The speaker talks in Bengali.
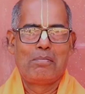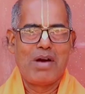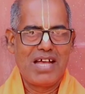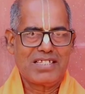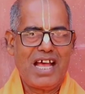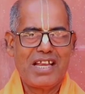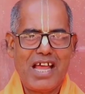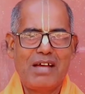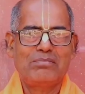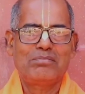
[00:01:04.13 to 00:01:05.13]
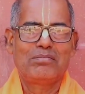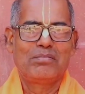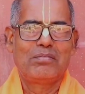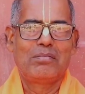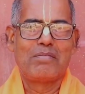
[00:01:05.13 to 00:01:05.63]
মাসা নাম
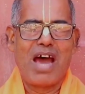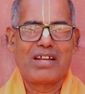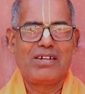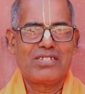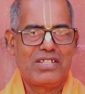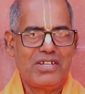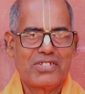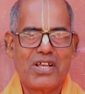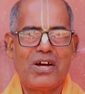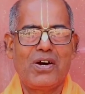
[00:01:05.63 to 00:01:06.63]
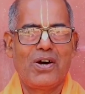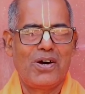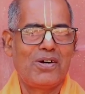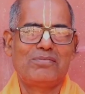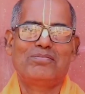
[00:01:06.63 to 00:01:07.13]
মার্গ শীর্ষ
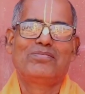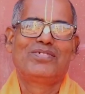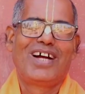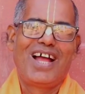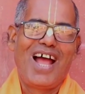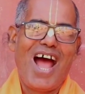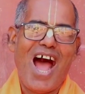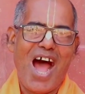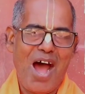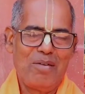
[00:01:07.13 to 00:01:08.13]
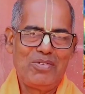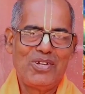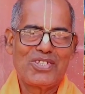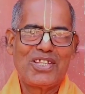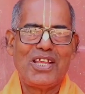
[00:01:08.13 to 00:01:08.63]
অহম আমি
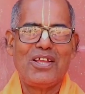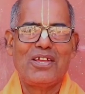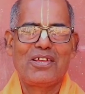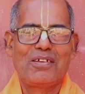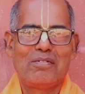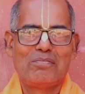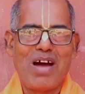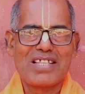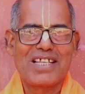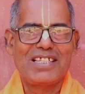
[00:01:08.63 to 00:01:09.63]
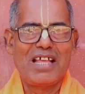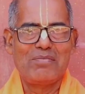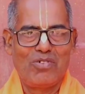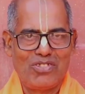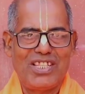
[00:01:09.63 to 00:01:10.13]
হচ্ছি মাসেদের
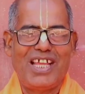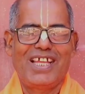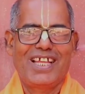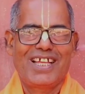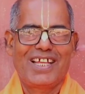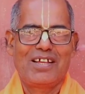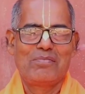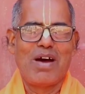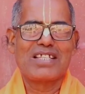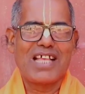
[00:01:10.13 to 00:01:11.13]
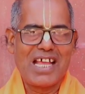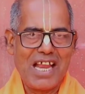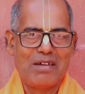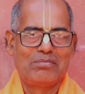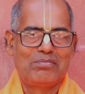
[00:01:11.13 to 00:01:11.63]
মধ্যে মাসা
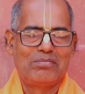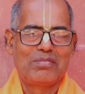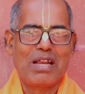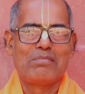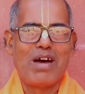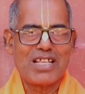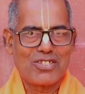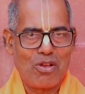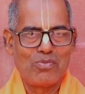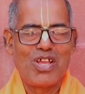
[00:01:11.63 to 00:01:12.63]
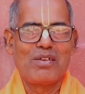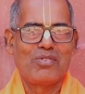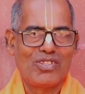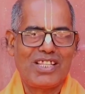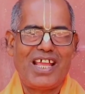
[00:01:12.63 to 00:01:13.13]
নাম মানে মাস সময়ের
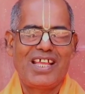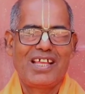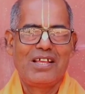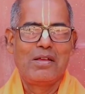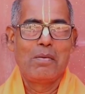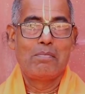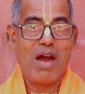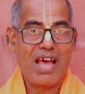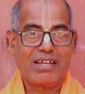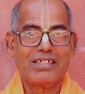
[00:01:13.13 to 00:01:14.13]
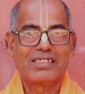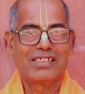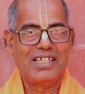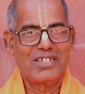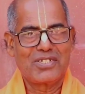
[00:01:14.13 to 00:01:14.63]
মধ্যে মার্গ
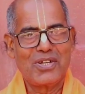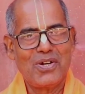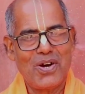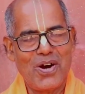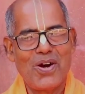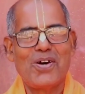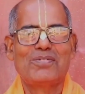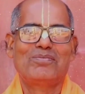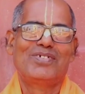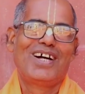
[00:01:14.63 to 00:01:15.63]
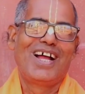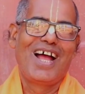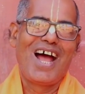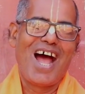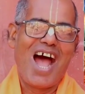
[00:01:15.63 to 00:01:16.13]
শীর্ষ অহম
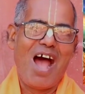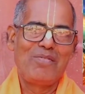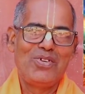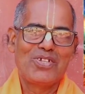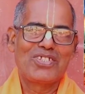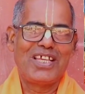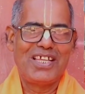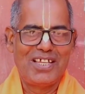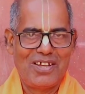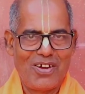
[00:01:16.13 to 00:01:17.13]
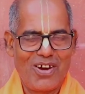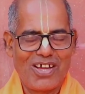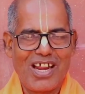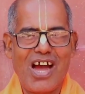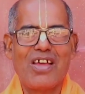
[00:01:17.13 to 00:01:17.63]
আমি হচ্ছি
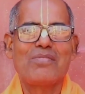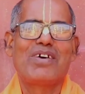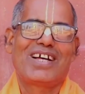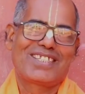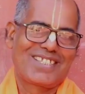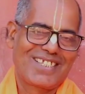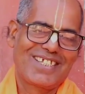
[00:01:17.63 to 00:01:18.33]
অঘ্রাণ মাস